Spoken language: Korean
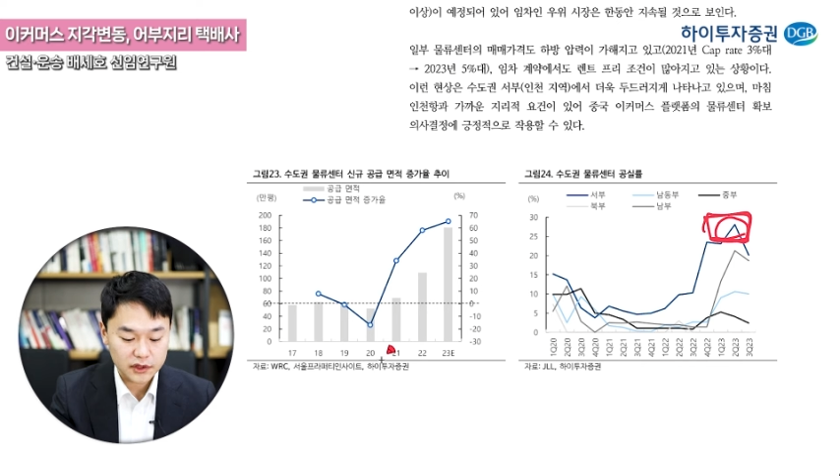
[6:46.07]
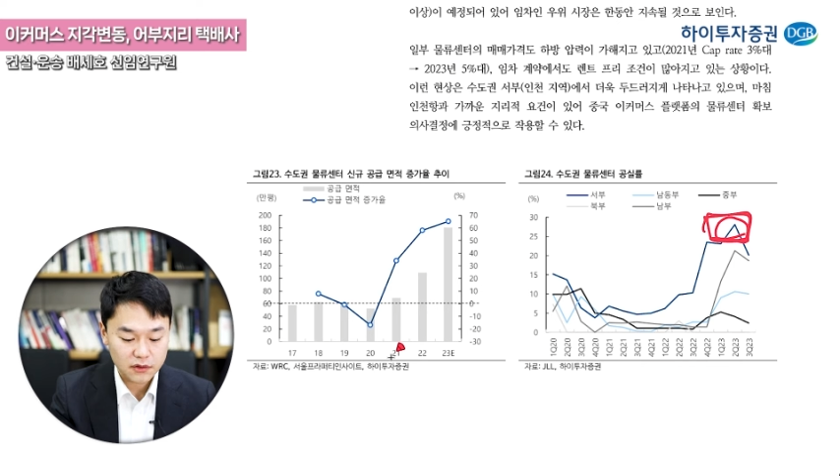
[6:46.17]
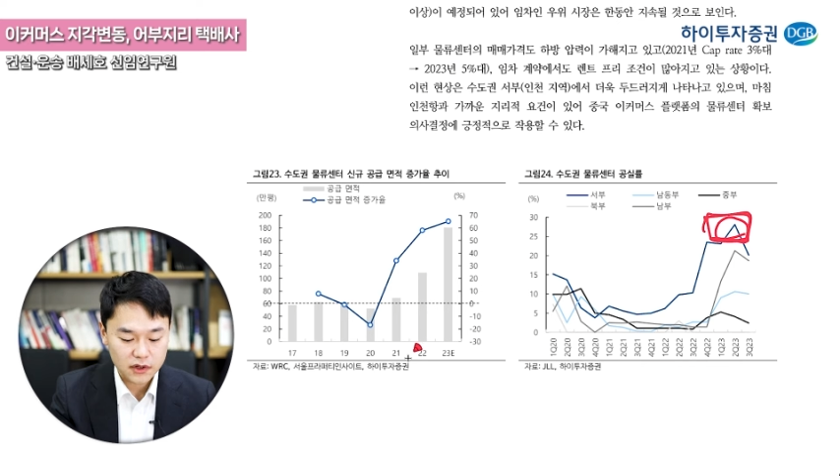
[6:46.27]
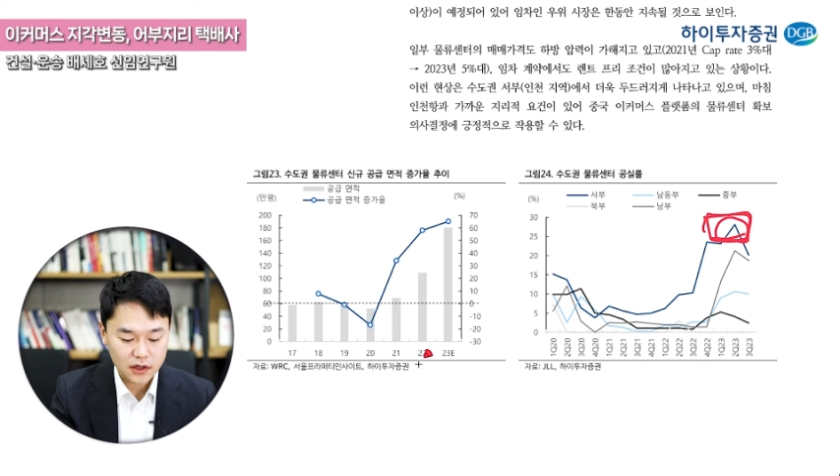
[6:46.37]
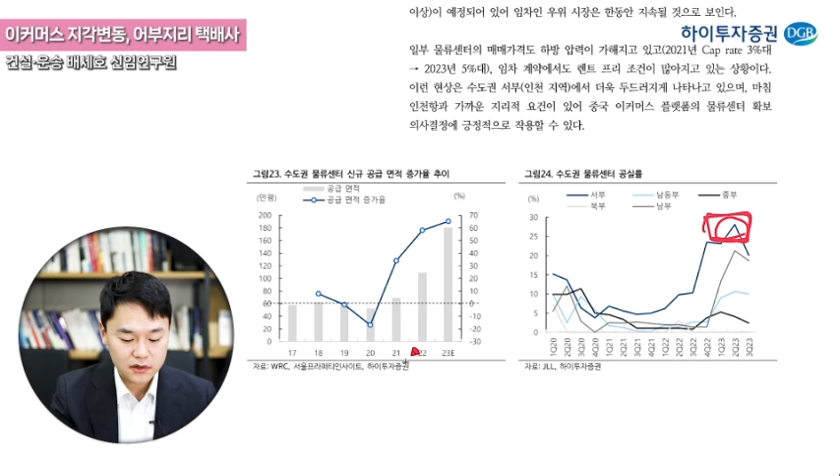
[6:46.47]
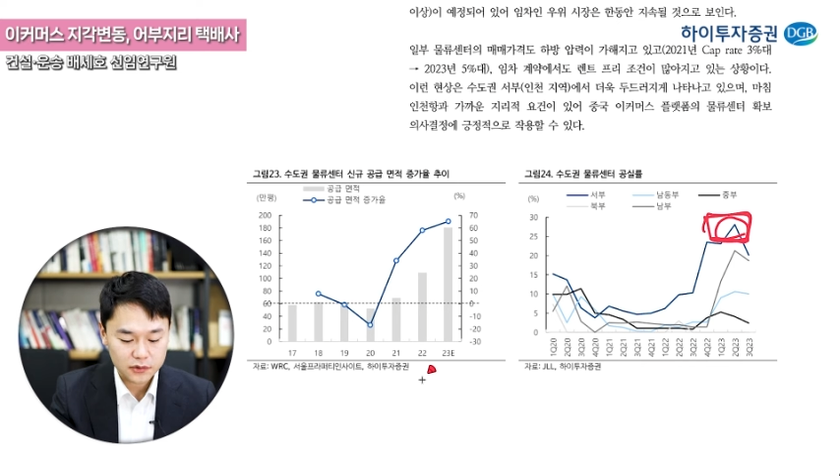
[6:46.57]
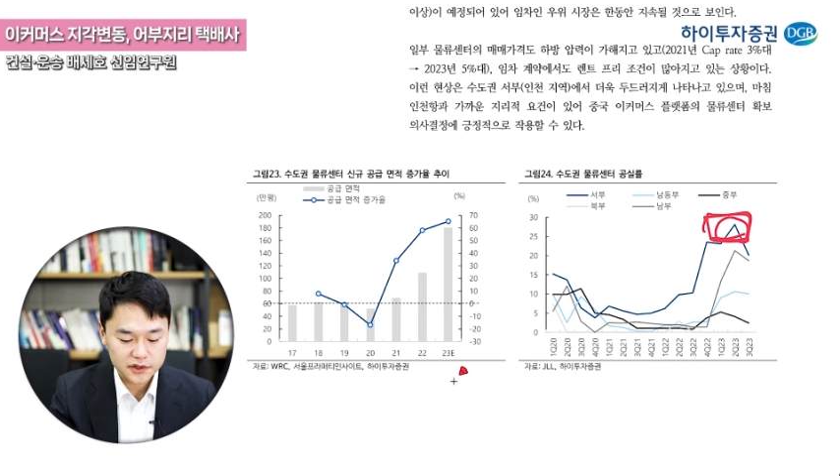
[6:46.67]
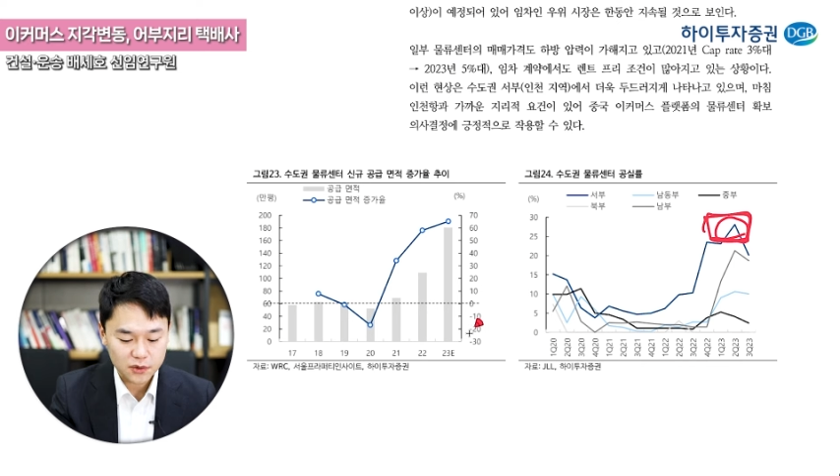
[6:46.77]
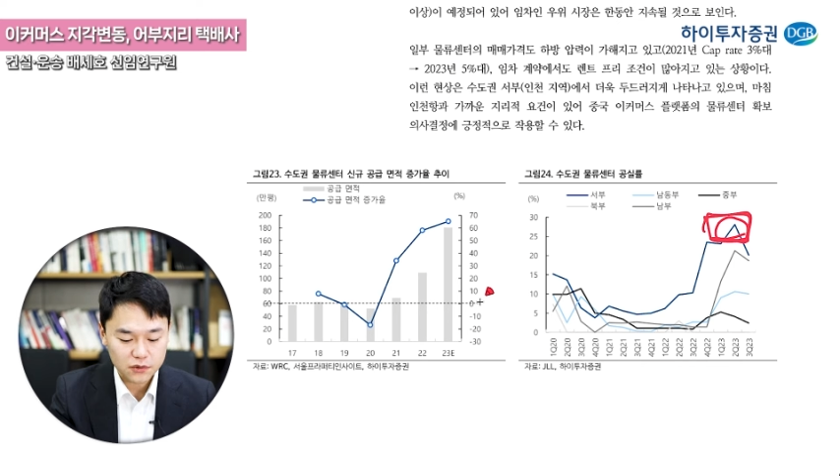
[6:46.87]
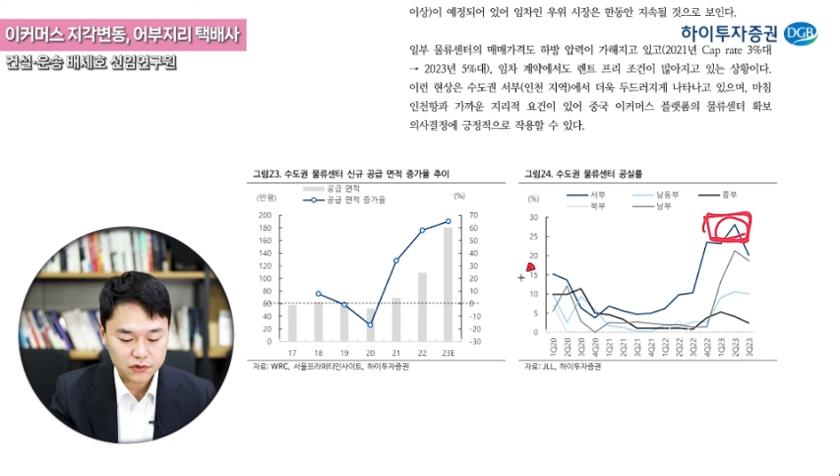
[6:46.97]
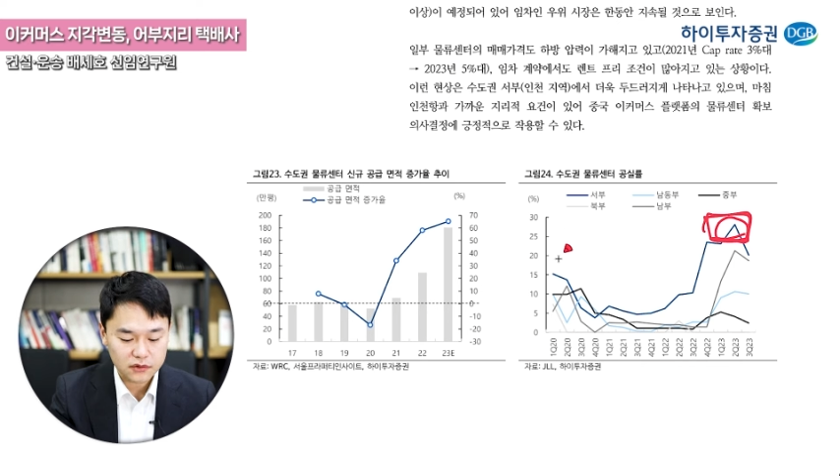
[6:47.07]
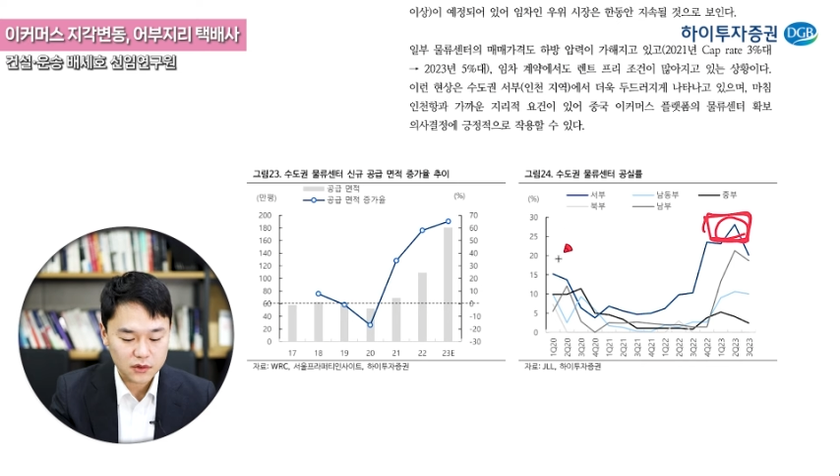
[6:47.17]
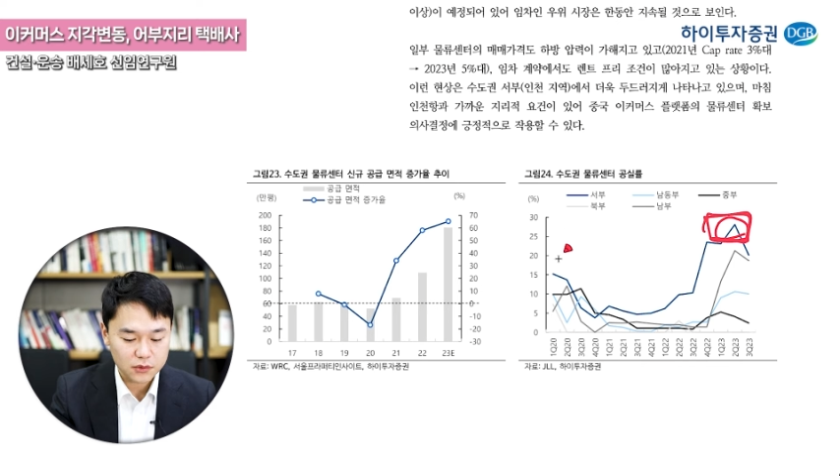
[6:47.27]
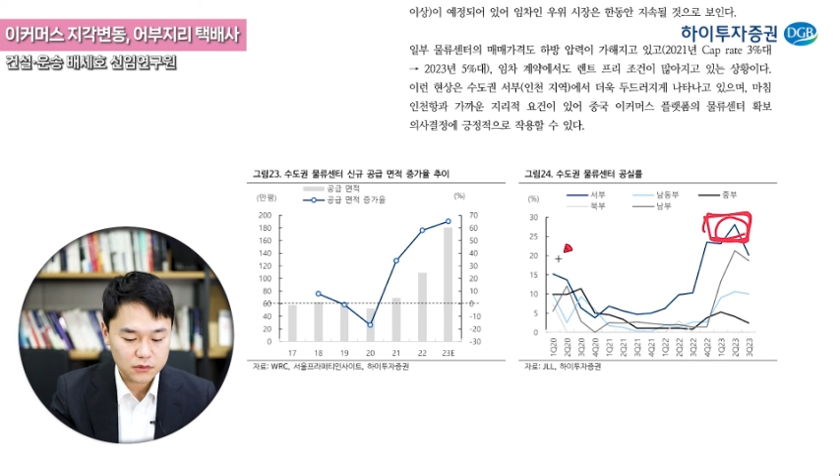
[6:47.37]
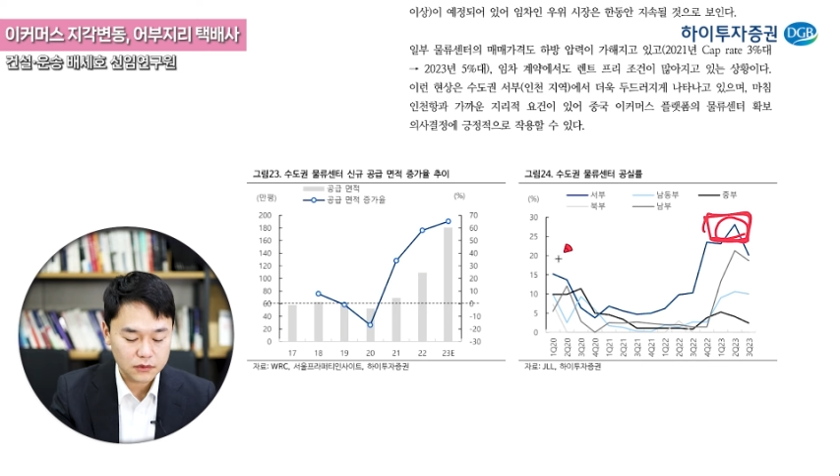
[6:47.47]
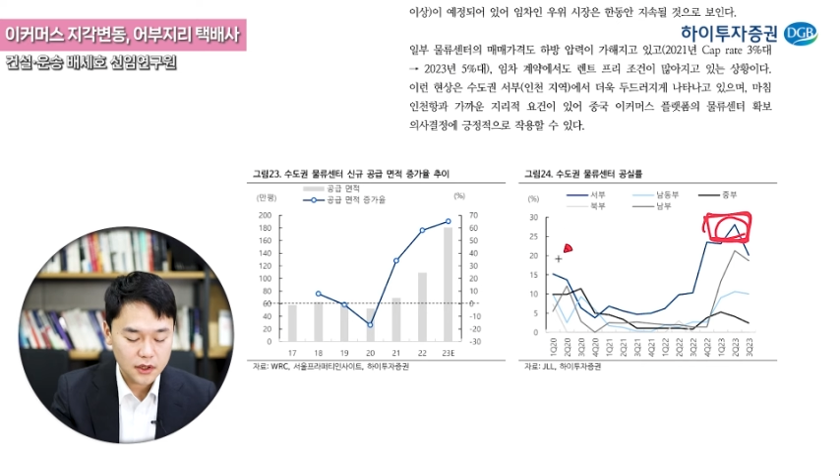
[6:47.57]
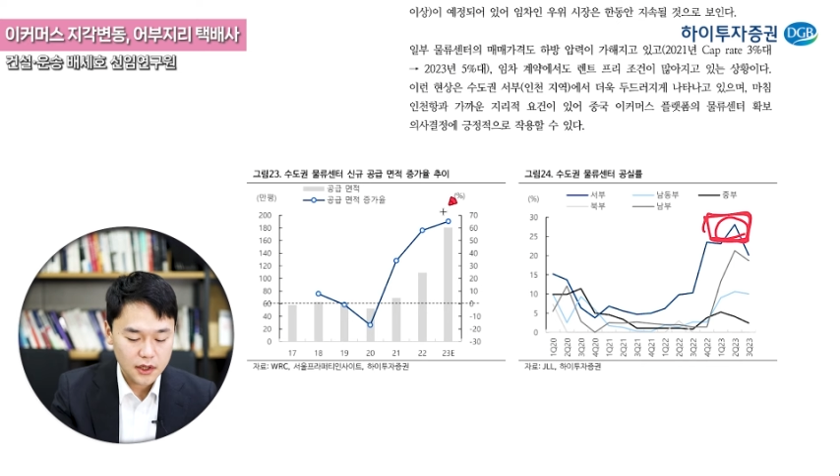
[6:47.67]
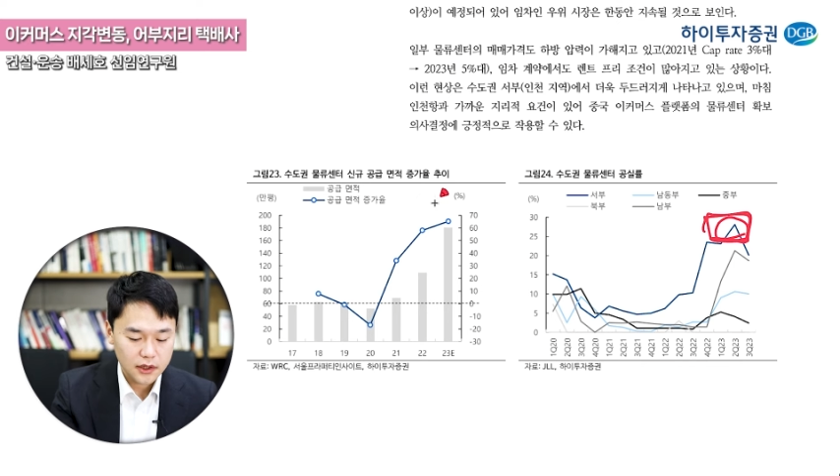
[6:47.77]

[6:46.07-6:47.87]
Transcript: 인허가 뭐 착공 들어갔고